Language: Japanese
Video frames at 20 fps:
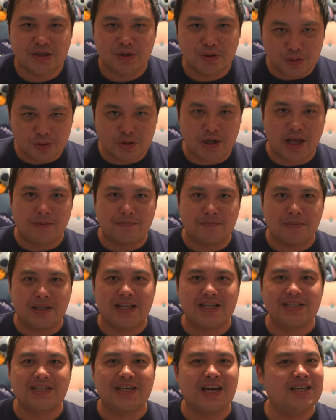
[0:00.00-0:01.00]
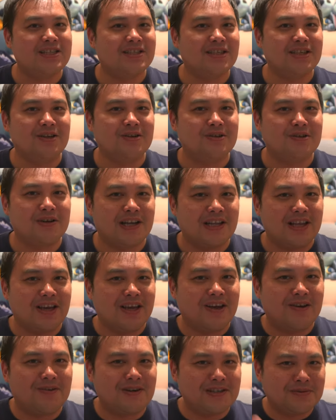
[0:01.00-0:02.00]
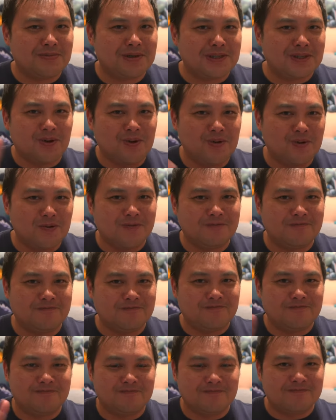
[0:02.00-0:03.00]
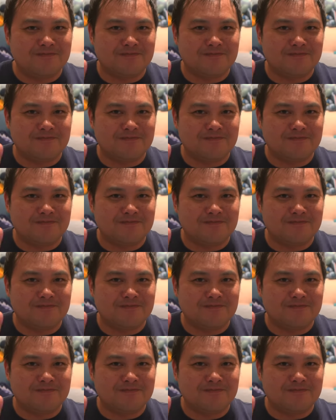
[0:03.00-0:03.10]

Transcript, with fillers: ということで、また次回次の動画でお会いしましょう。